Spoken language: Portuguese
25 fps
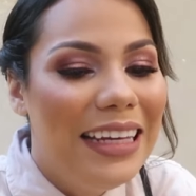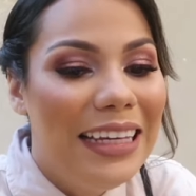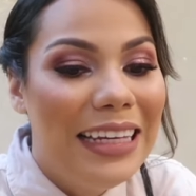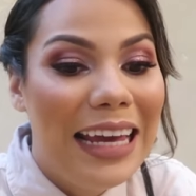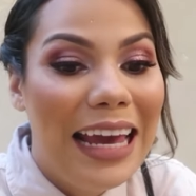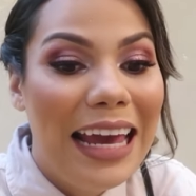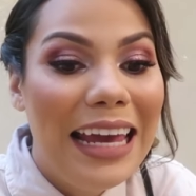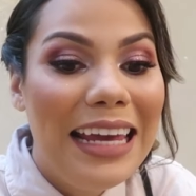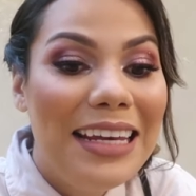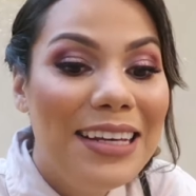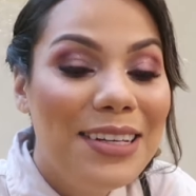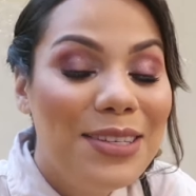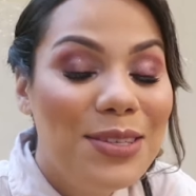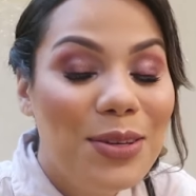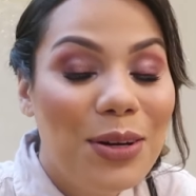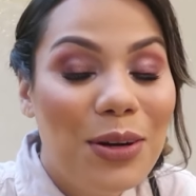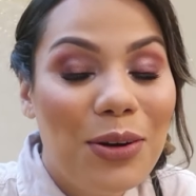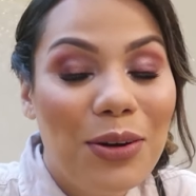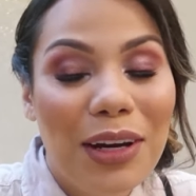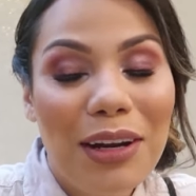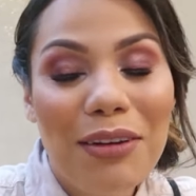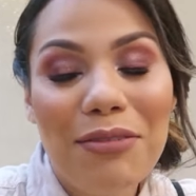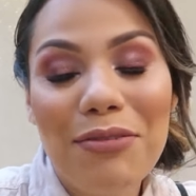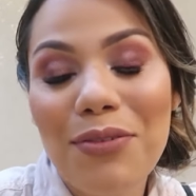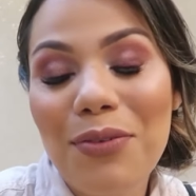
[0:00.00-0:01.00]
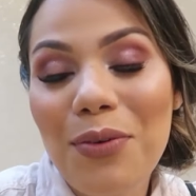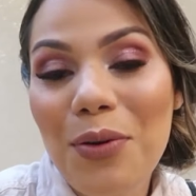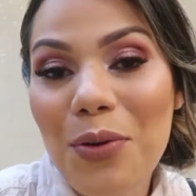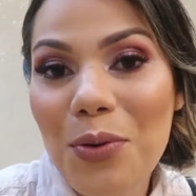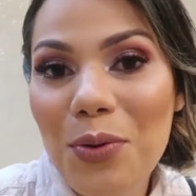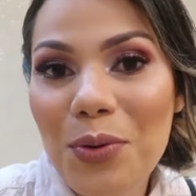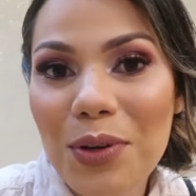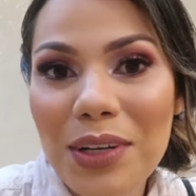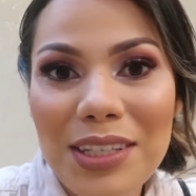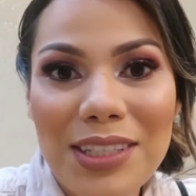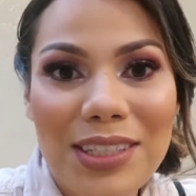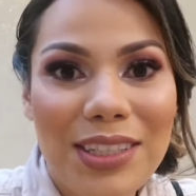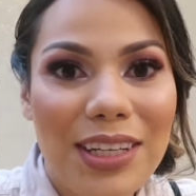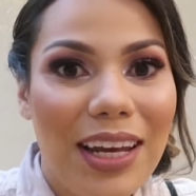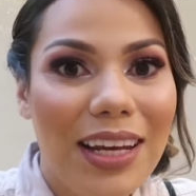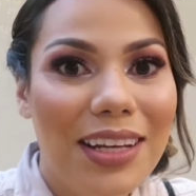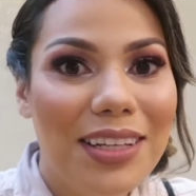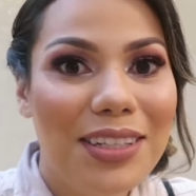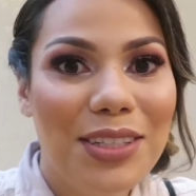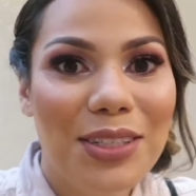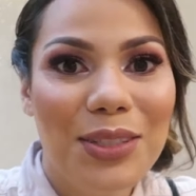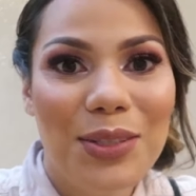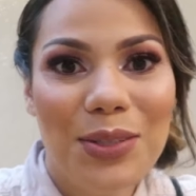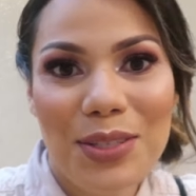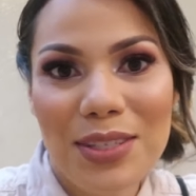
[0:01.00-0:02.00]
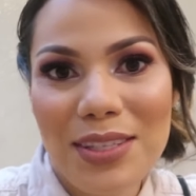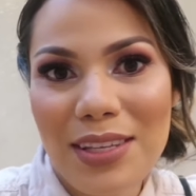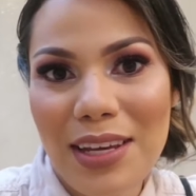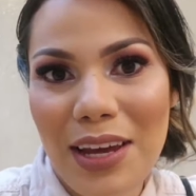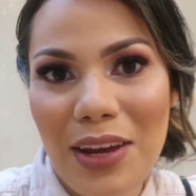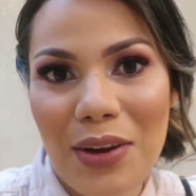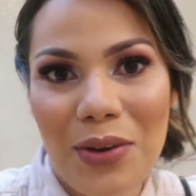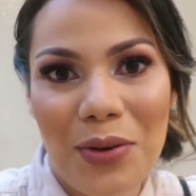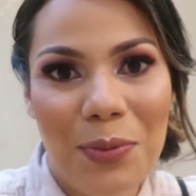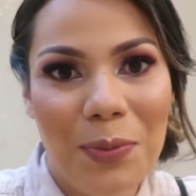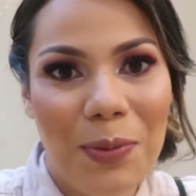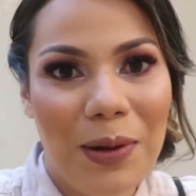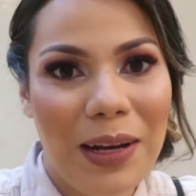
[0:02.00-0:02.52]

E é isso, a hora voa, gente do céu.